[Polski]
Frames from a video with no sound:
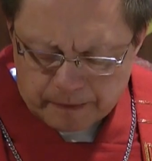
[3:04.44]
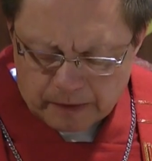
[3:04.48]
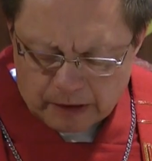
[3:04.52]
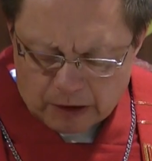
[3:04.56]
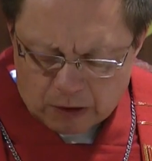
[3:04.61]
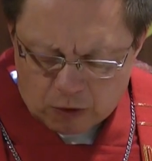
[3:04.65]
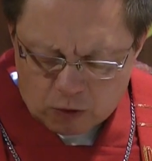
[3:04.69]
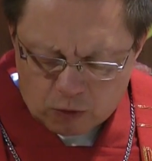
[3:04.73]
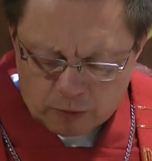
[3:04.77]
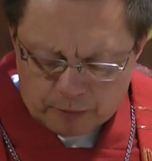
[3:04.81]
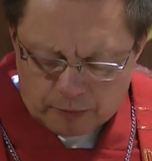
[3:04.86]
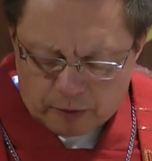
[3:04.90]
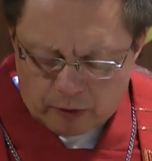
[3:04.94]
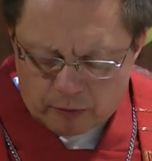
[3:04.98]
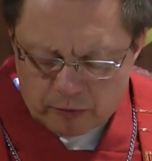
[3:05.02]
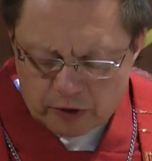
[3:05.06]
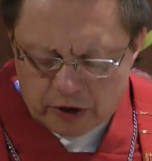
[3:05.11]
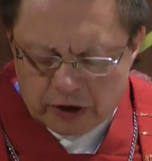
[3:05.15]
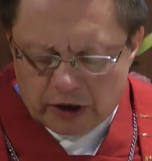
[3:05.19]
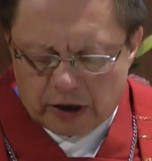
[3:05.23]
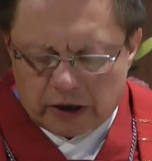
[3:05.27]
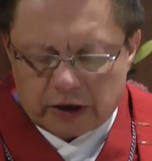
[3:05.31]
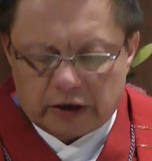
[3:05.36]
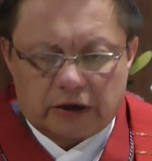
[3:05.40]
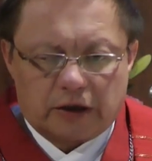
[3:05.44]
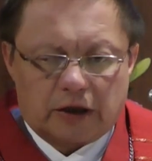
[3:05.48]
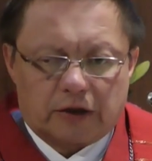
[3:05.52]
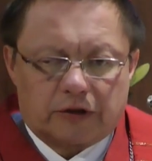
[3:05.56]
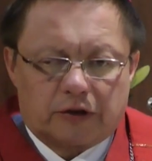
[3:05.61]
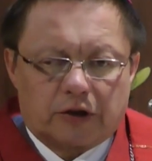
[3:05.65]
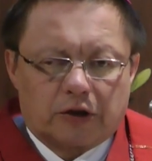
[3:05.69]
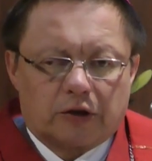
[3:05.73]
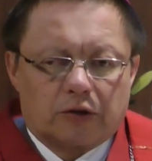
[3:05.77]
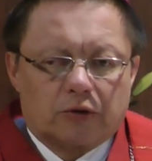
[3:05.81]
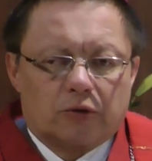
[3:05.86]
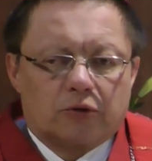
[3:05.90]
A upomina ich
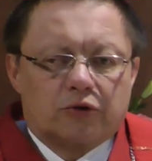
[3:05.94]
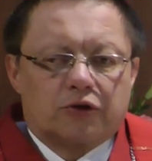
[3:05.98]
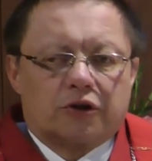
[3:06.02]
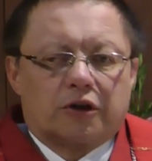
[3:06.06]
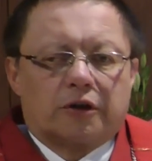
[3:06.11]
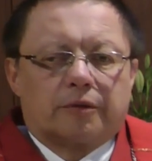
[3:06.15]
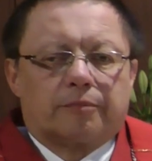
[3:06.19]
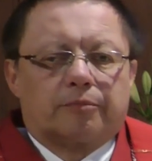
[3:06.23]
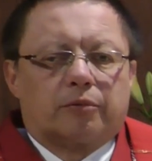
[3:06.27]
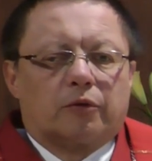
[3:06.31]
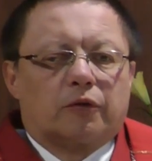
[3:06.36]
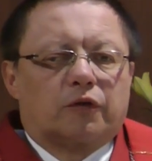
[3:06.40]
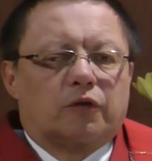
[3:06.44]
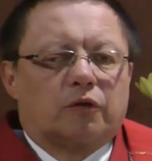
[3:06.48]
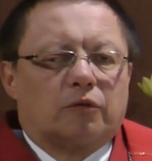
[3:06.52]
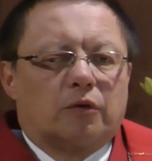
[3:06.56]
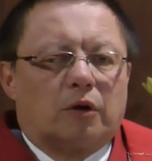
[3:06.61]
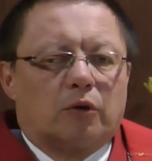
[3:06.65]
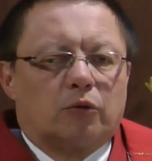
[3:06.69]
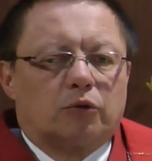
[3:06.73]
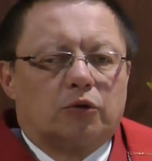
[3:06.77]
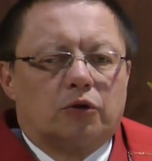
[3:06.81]
dlatego, że posyłał